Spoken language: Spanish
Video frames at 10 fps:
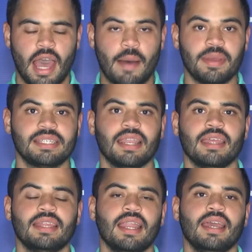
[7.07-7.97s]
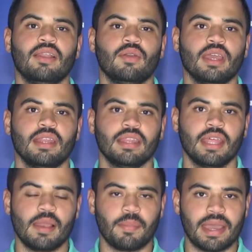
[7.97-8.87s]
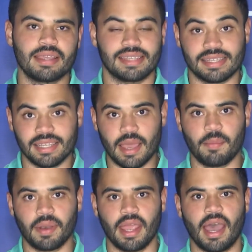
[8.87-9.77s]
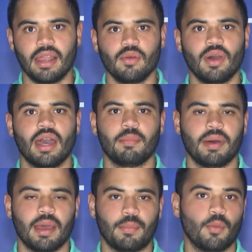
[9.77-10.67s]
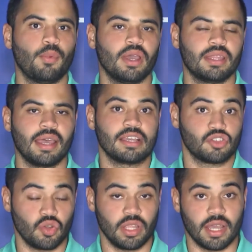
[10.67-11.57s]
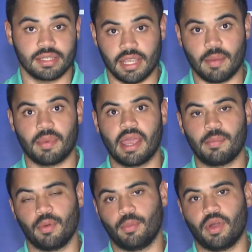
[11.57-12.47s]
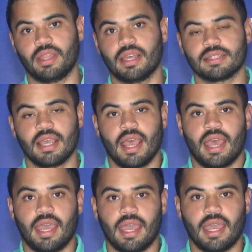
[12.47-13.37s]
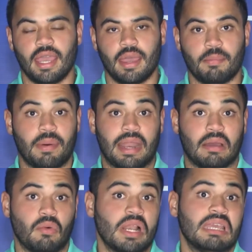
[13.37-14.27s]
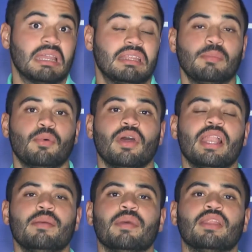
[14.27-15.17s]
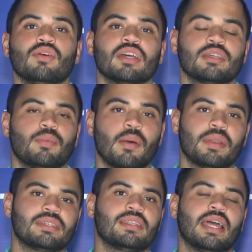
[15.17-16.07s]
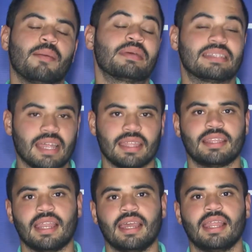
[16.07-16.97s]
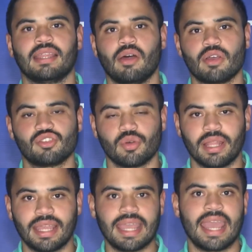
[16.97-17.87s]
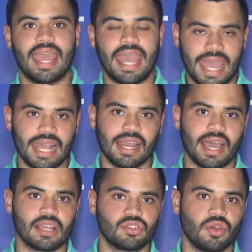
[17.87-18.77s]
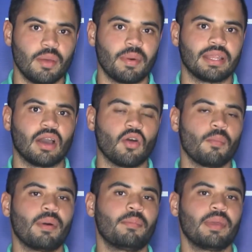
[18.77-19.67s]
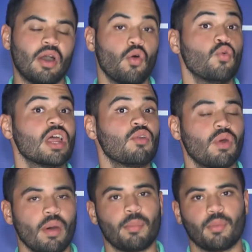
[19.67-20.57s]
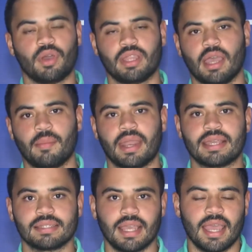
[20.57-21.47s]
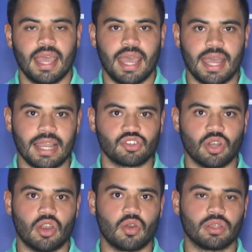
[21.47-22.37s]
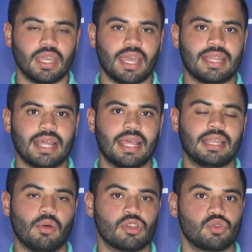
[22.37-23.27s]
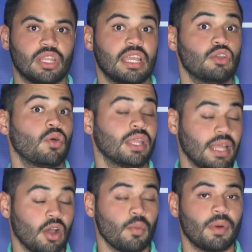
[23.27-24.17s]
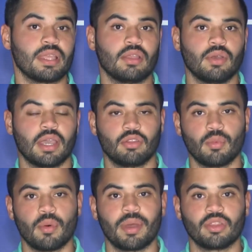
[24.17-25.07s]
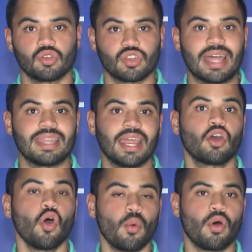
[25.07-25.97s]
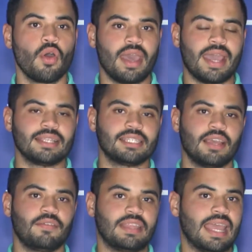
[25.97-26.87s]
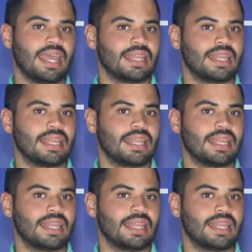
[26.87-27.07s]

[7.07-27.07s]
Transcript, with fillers: A pesar de estar en el oriente del país, siempre hay lugar para propuestas exóticas, siempre hay propuestas eh, para cualquier tipo de alimento que se pueda presentar a pesar de estar en el estado de Anzuategui. Es el caso de Patacón Papiao, una nueva propuesta que aparece en la zona norte del estado de Anzuategui. Nos está acompañando en estos momentos Andrés Cobo, el chef de